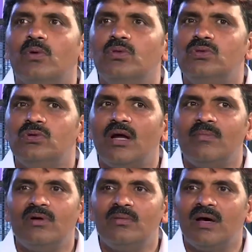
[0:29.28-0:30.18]
బొంతు
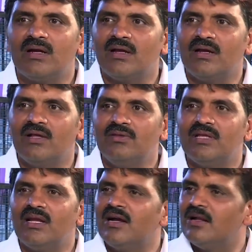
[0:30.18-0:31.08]
రామ్మోహన్ మార్క్ అని కాదు
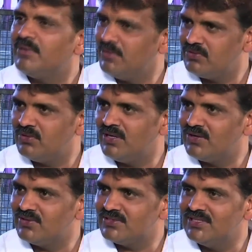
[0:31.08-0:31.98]
తెలంగాణ ప్రభుత్వ
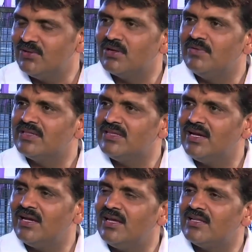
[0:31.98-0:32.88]
మార్క్ వస్తుంది ఒక
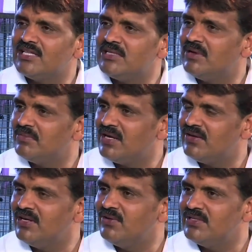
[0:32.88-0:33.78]
వ్యక్తిగా ఇలా చంద్రబాబు
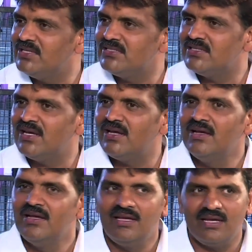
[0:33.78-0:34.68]
నాయుడు నేను చేసిన
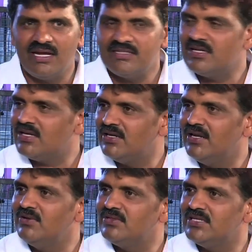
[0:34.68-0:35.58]
ఇంకా రాజశేఖర రెడ్డి
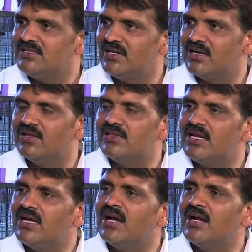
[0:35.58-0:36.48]
నేను చేసిన కాదు
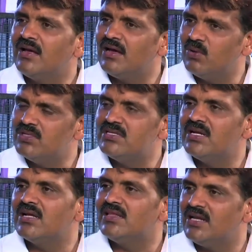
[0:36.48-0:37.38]
తెలంగాణ
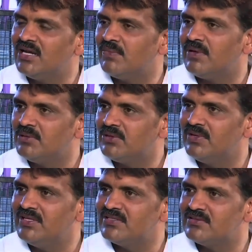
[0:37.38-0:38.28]
వచ్చినాక తెలంగాణ ప్రభుత్వం
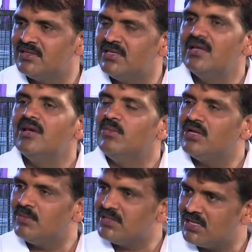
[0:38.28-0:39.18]
ఏం చేస్తుంది
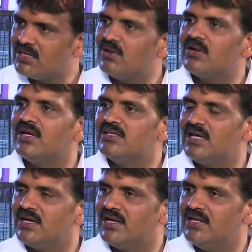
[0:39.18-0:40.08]
ముఖ్యమంత్రి గారు గౌరవ
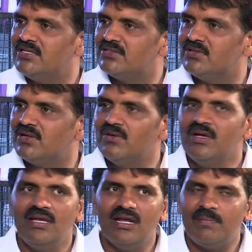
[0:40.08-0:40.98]
కేసీఆర్ గారు ఏం చేస్తున్నారు
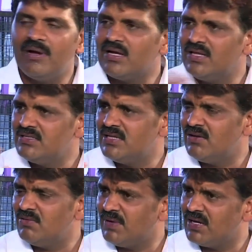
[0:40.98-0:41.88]
ఇలా ఇలా పక్క
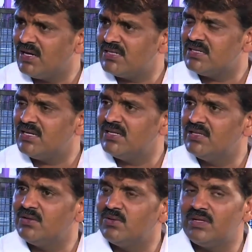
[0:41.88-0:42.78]
దేశాలు పక్క రాష్ట్రాలన్నీ
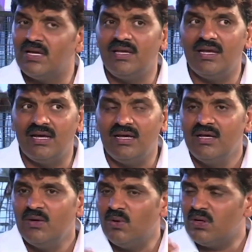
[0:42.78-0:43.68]
తిరుక్కుంటా ఇలా
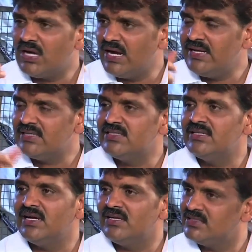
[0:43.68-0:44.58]
ఒక్క హైటెక్
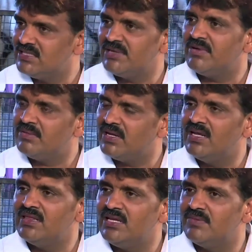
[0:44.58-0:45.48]
సిటీ కట్టిన చంద్రబాబు గారే
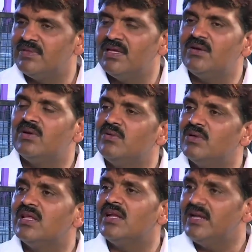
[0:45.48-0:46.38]
ఇంత చెప్తే కొన్ని
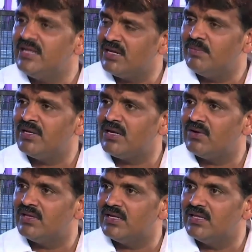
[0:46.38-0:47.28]
వందల ఐటీ కంపెనీలు
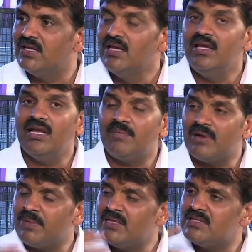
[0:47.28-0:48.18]
రావడం జరిగింది ఇలా
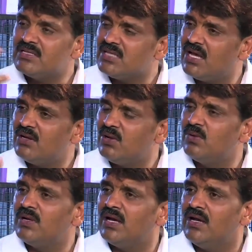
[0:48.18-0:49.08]
ప్రపంచ స్థాయిలో
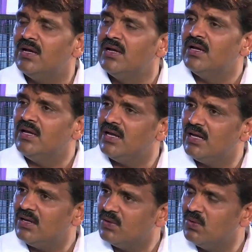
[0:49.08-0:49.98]
ఉన్న
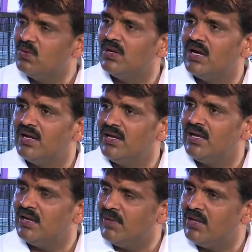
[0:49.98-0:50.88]
ఇలా గూగుల్ కానీ
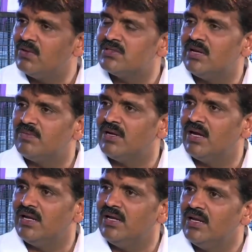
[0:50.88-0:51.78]
ఇలా మైక్రోసాఫ్ట్లు
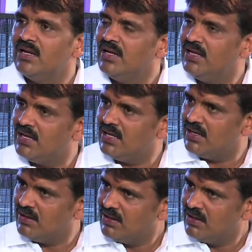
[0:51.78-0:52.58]
కానీ ఇలా